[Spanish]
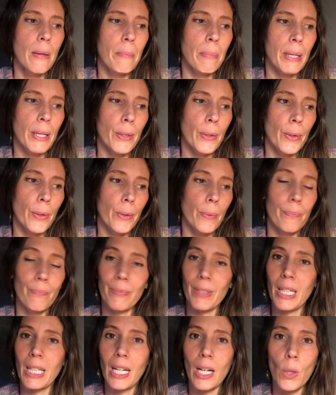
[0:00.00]
pero
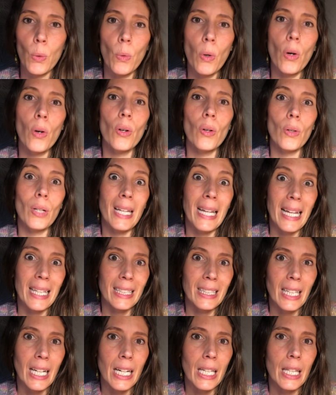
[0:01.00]
tener luego
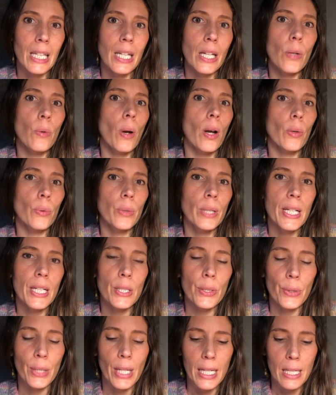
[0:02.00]
la tarde o
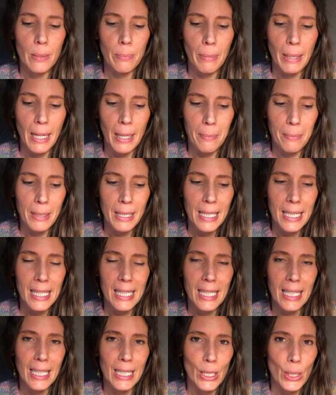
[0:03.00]
algunas horas para mí,
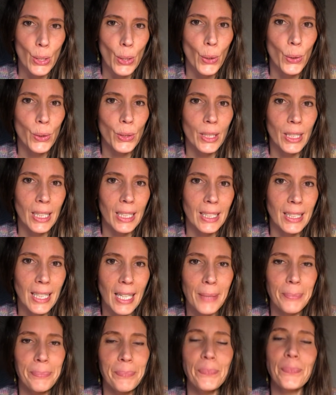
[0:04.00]
así que estoy
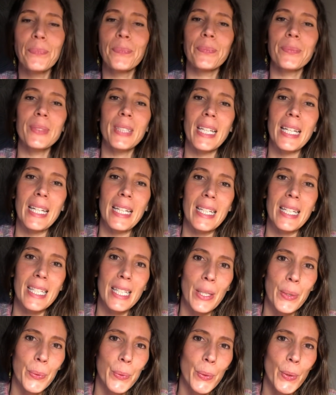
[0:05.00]
contenta de
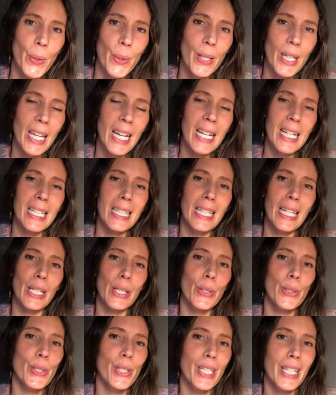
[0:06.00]
segundo día a estar
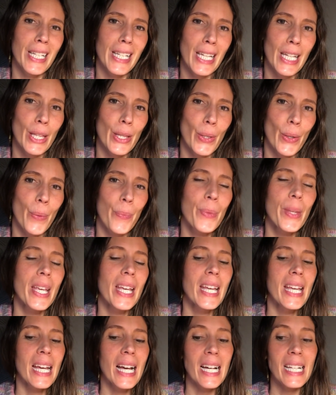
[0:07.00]
consiguiéndolo.
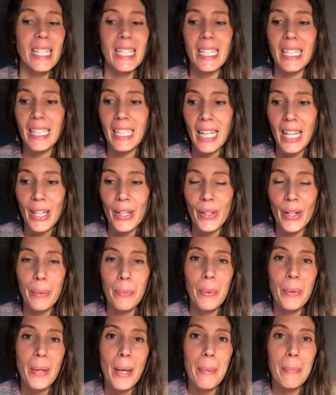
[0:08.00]
Así que nada, ahora
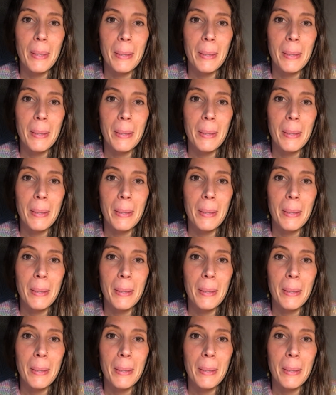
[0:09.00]
me voy a